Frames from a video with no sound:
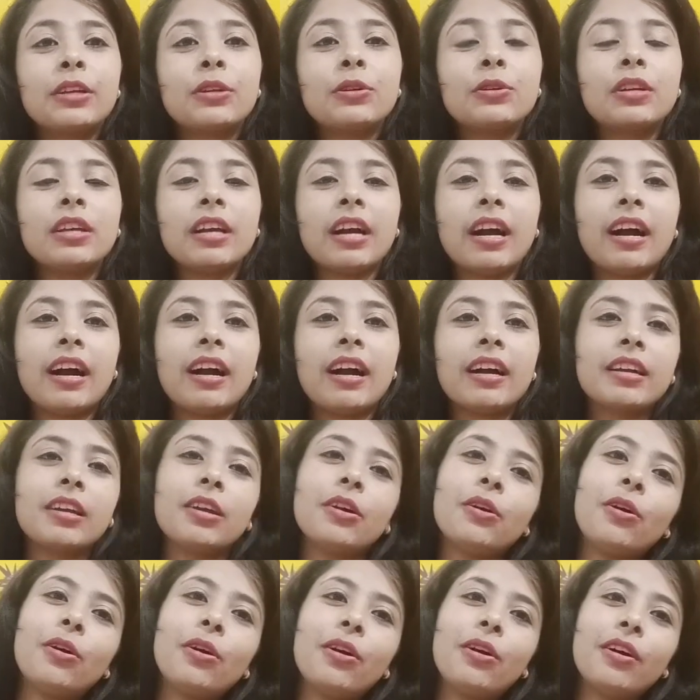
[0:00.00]
क्योंकि
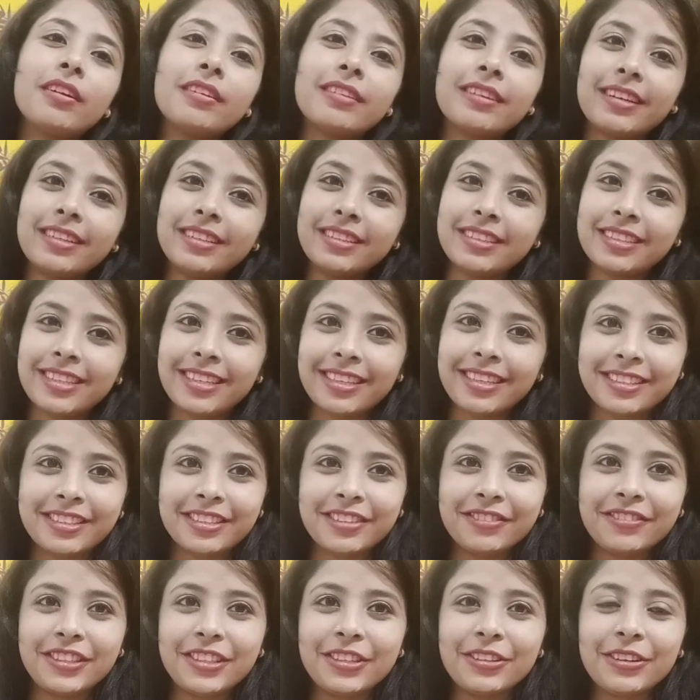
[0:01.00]
आगे और अच्छे
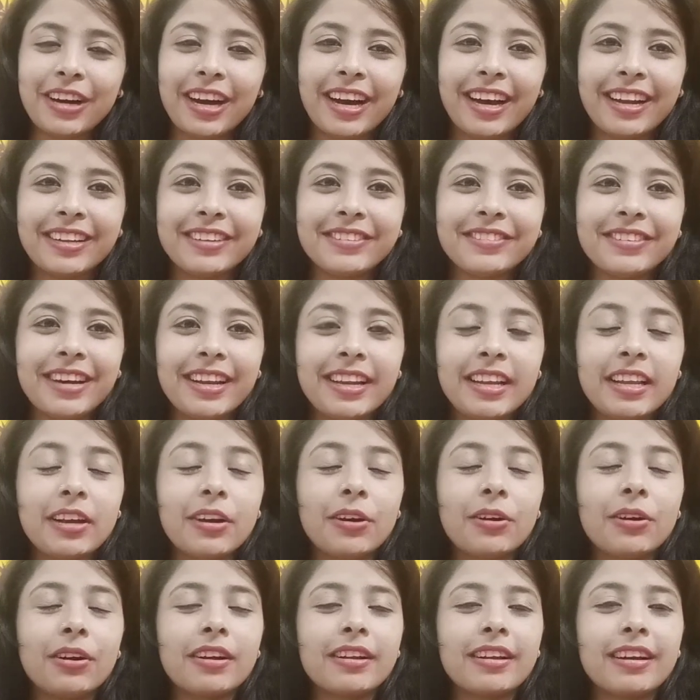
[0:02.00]
अच्छे वीडियो आने वाले
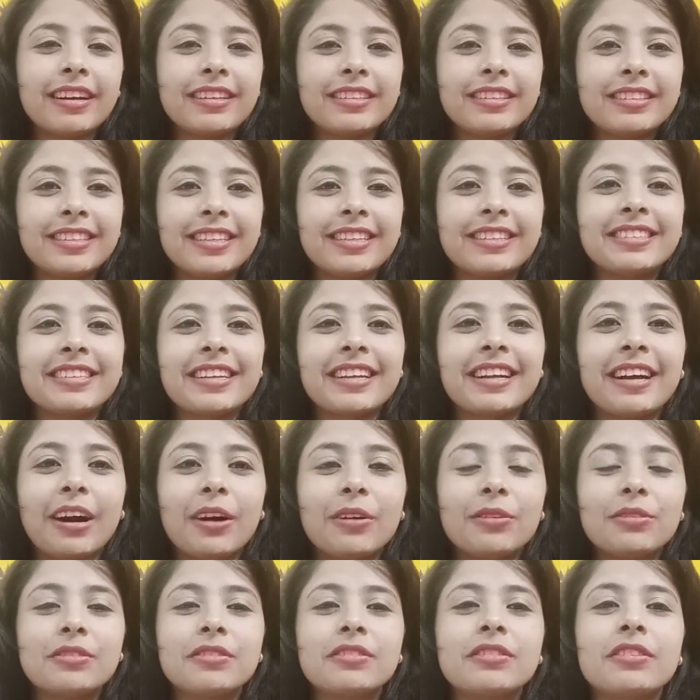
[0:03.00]
और अच्छे अच्छे
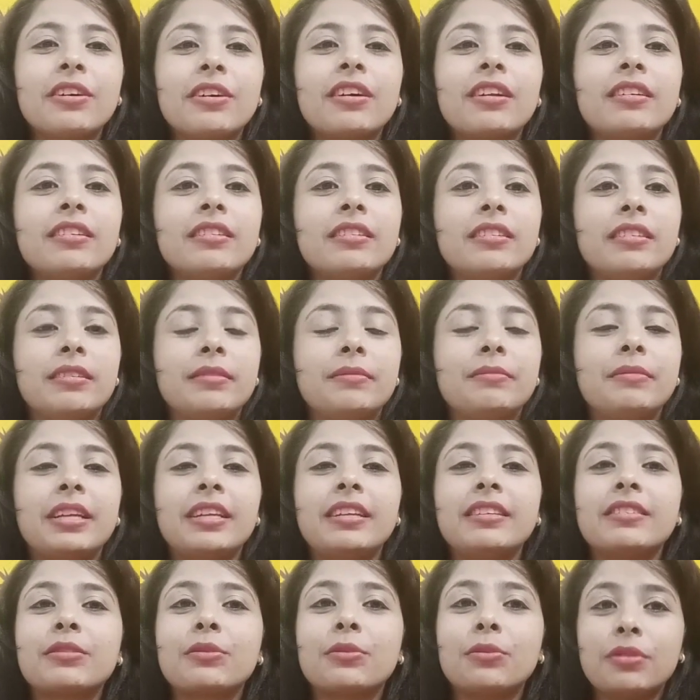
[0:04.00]
गाउन्स और
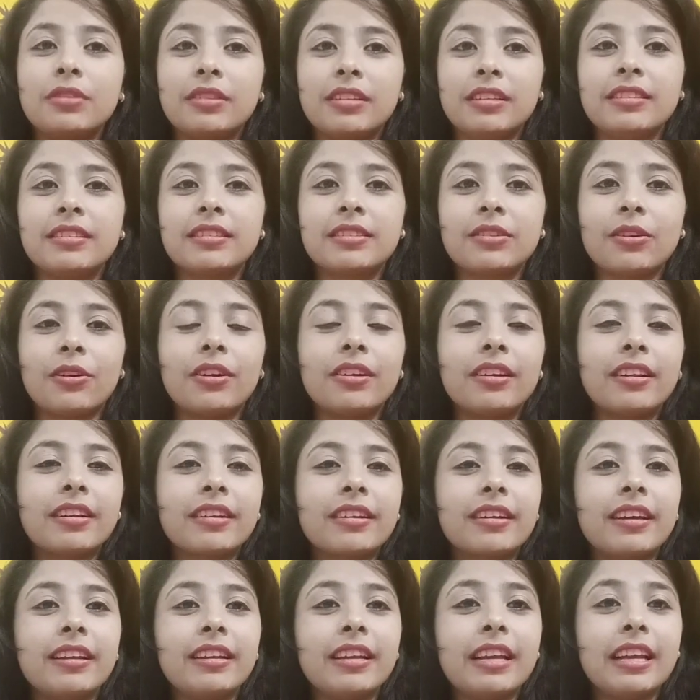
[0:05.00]
मैंने कुर्तीज़
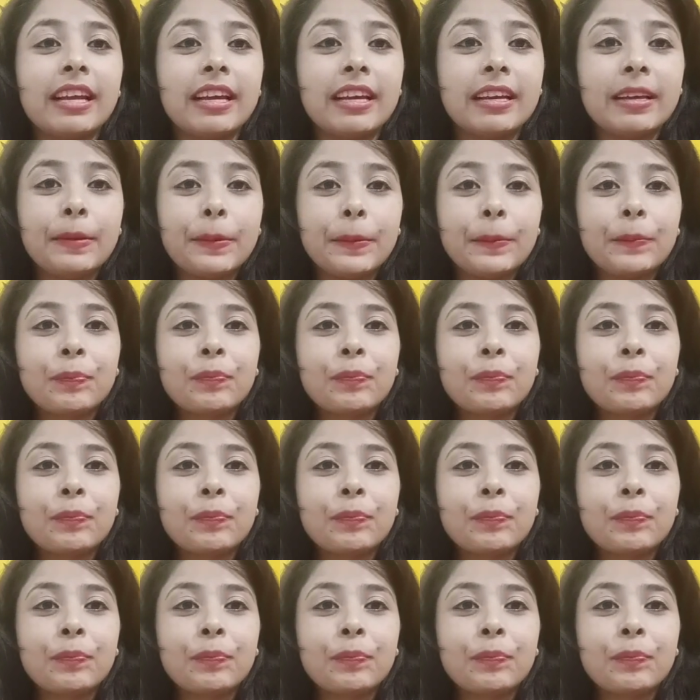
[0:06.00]
ऑर्डर करी हैं